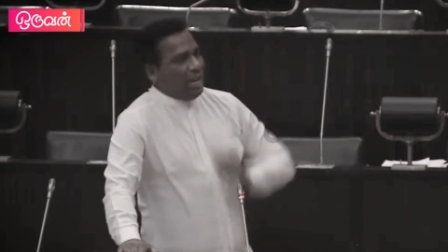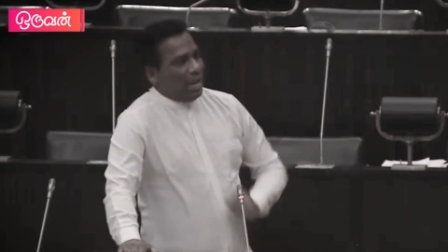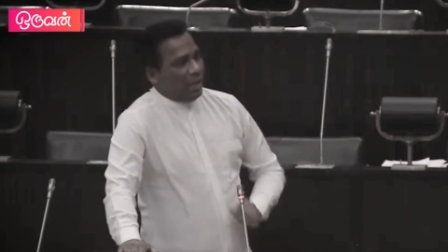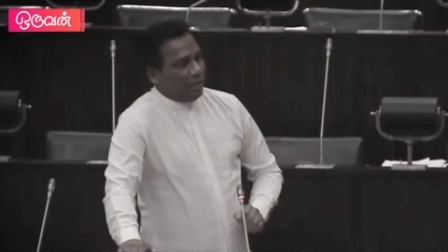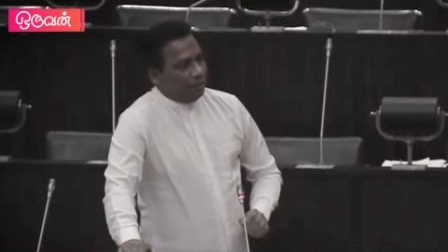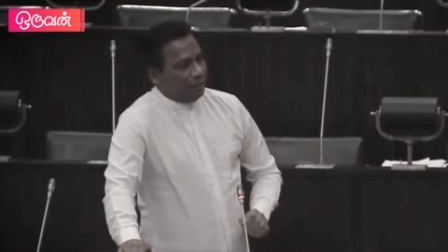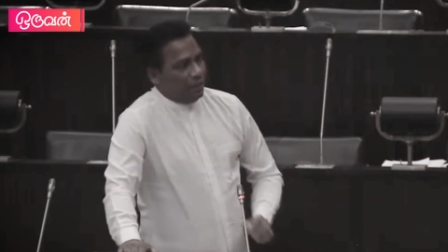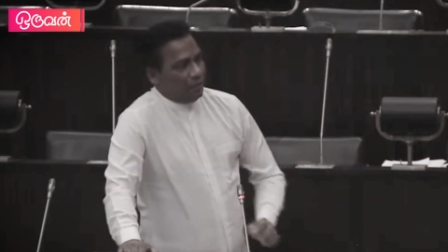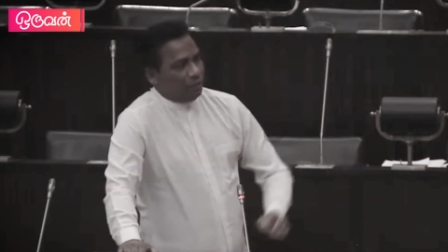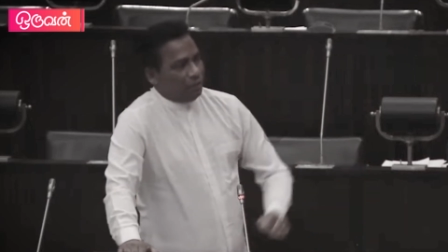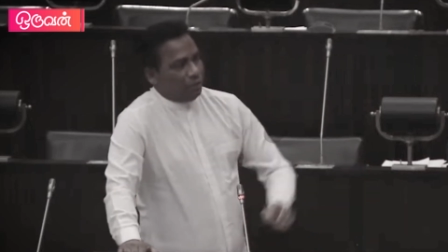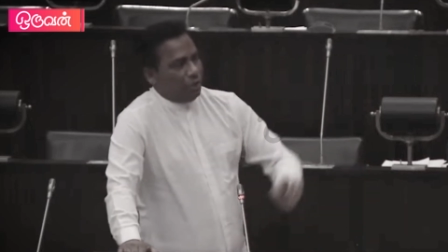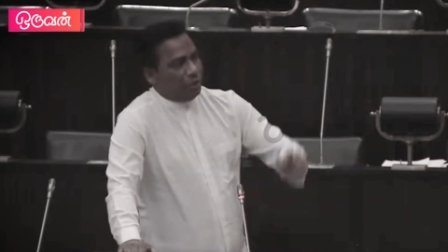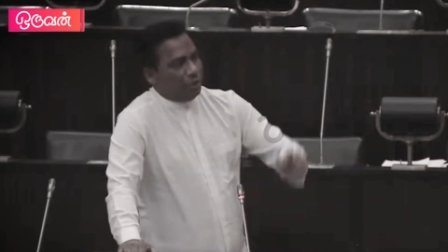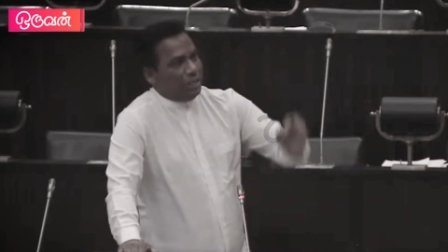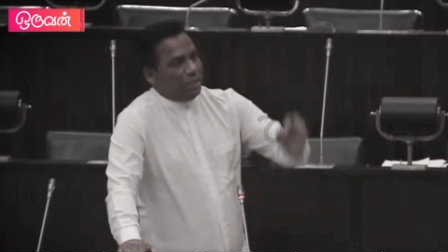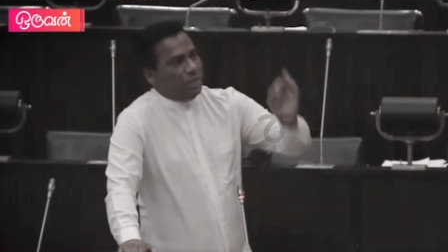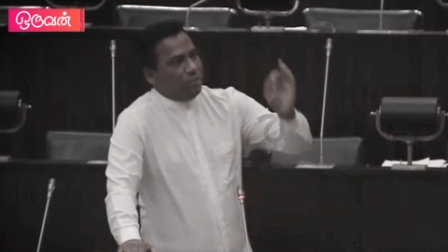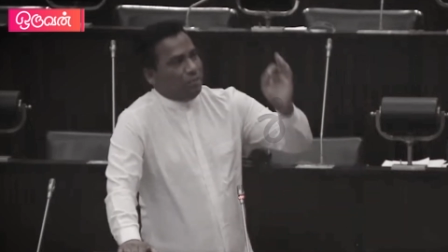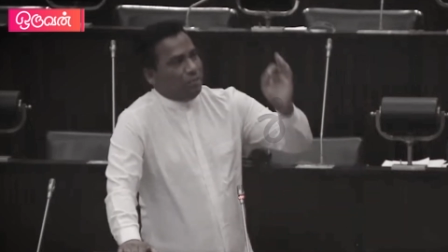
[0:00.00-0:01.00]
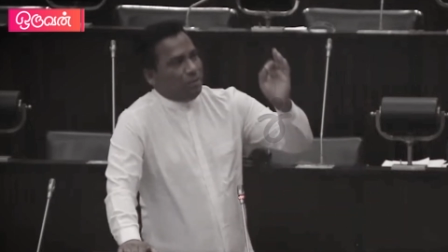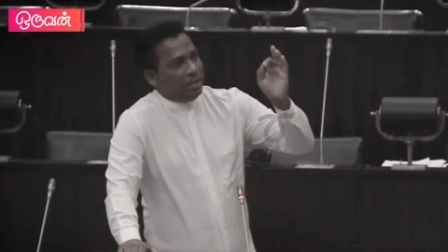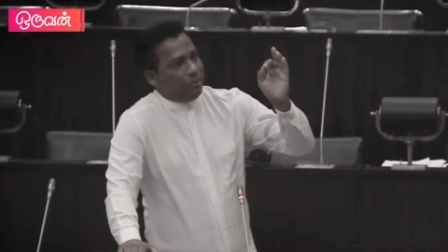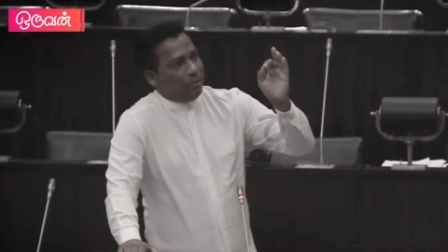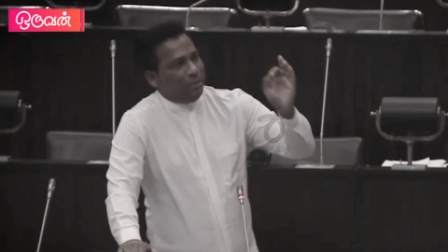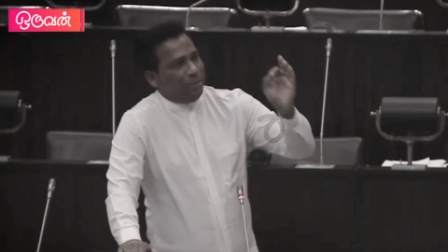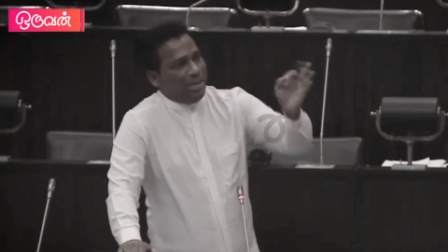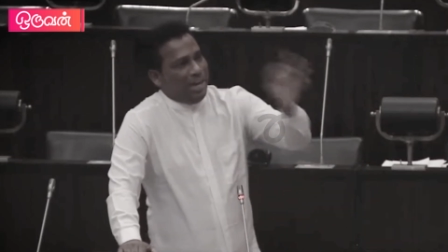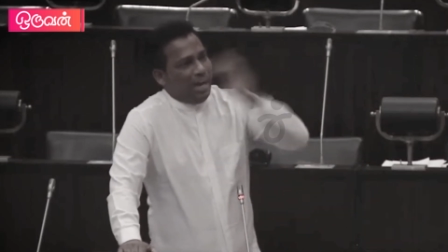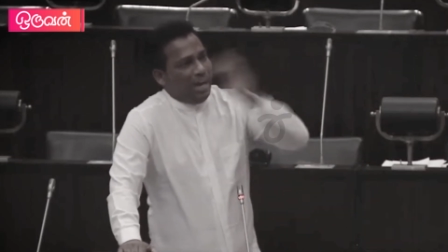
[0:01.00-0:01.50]
அல்ல இவருக்கு ஒரு நீதிமன்ற
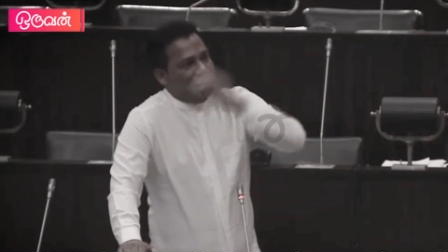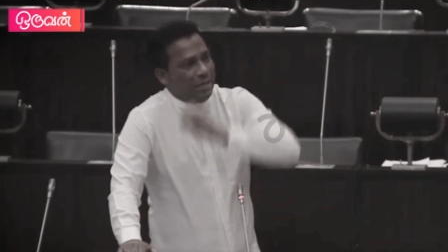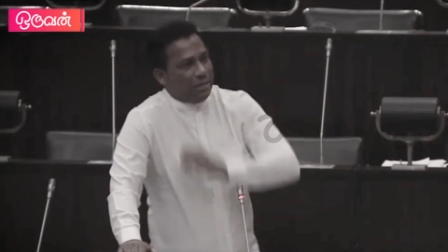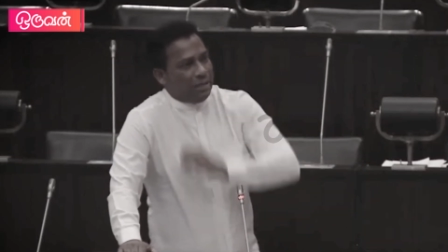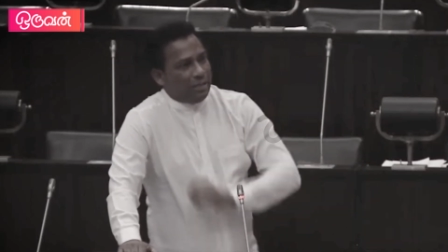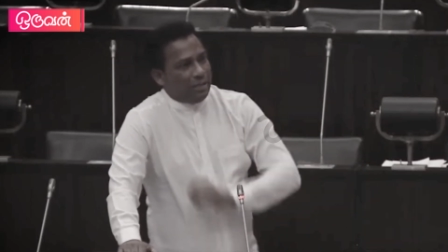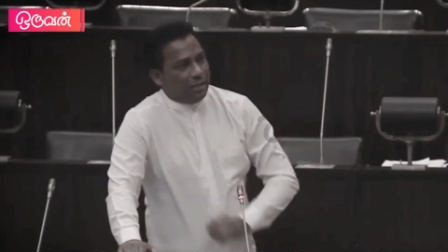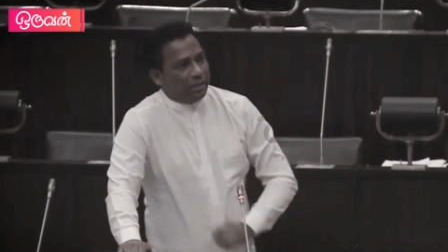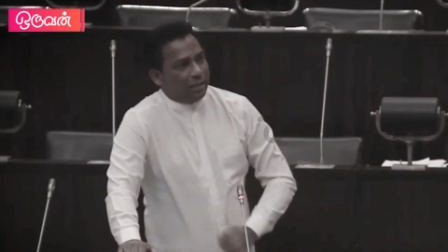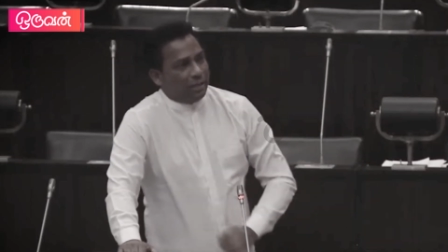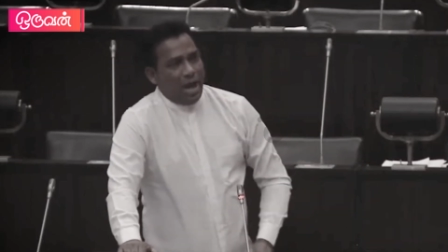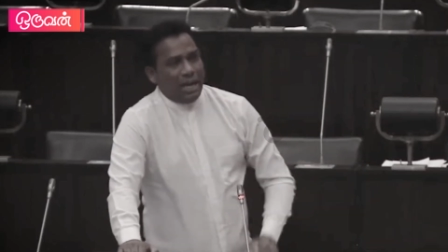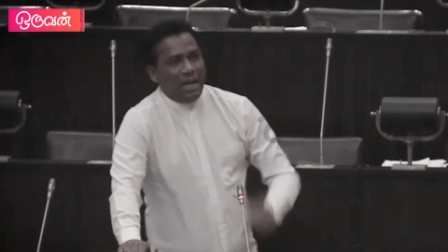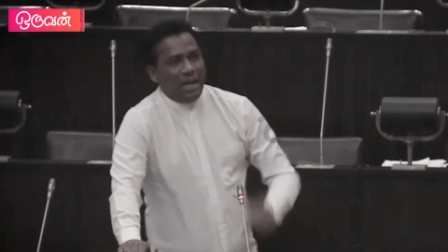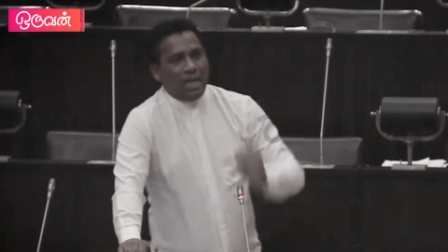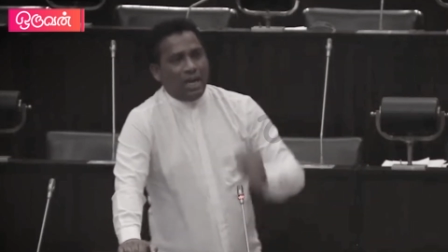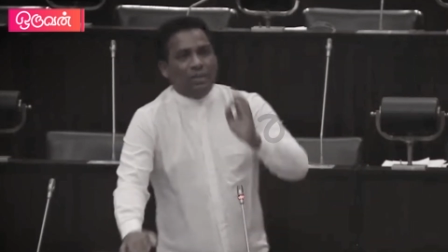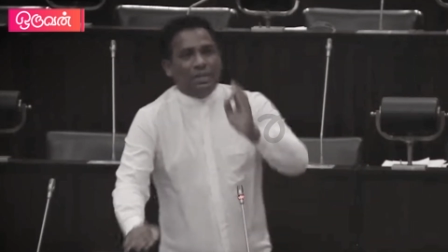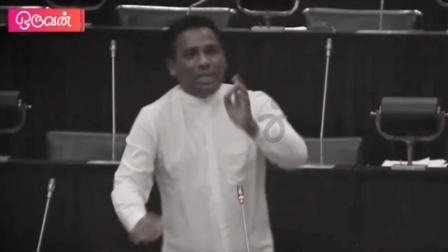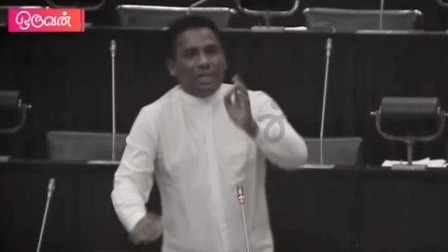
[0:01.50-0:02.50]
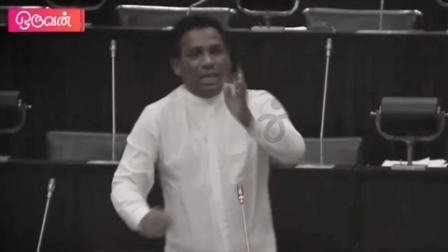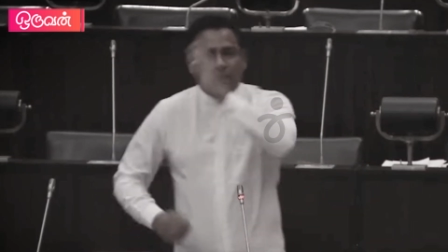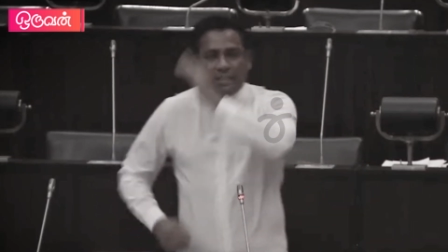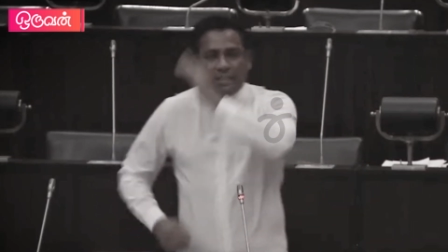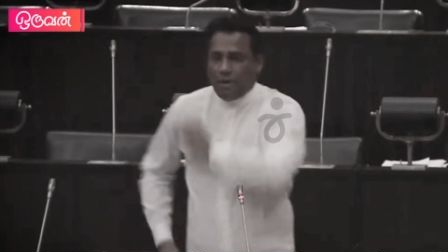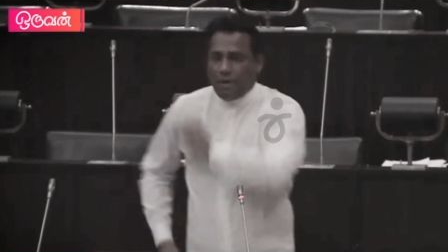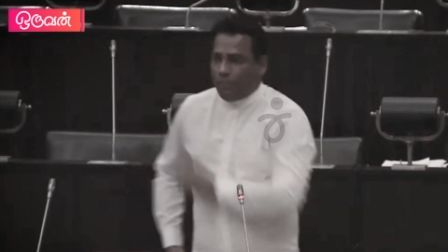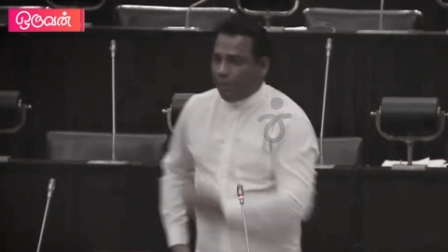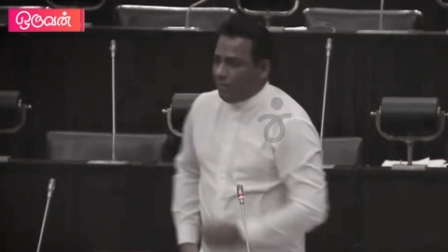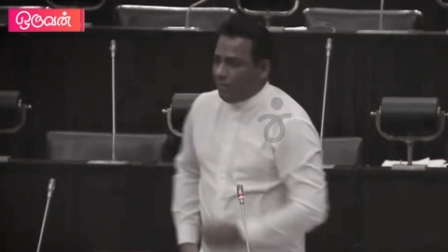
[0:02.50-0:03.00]
பிடியாணை இருந்தது ஆனால் அவர் கை
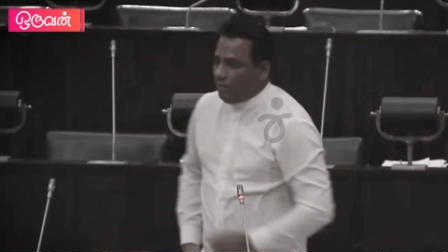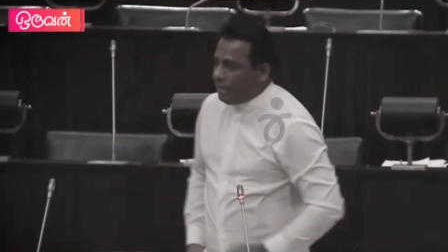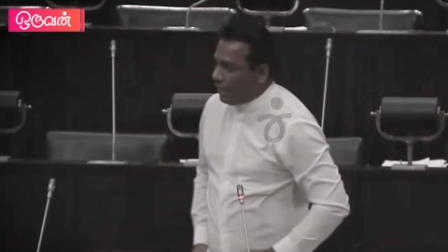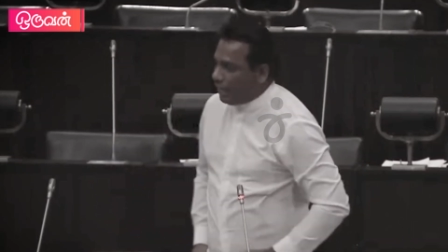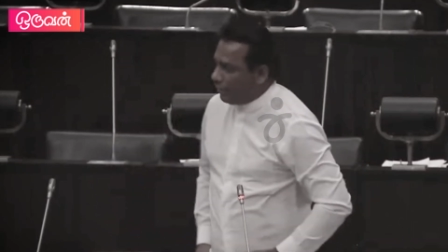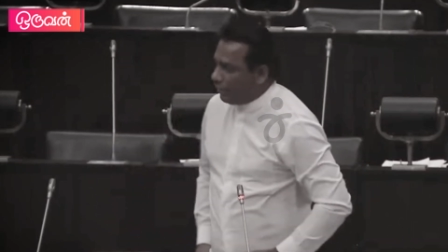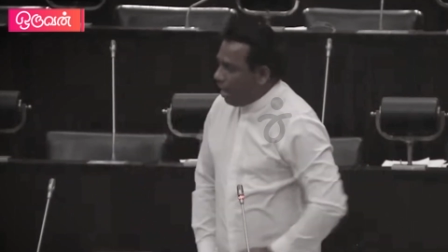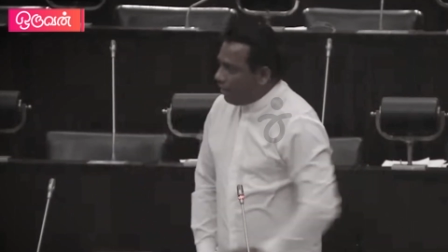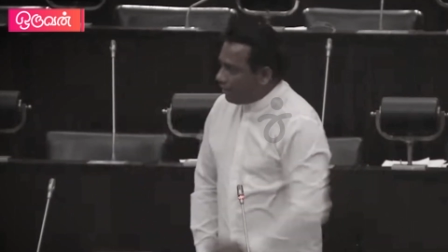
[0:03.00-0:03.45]
செய்யப்படவில்லை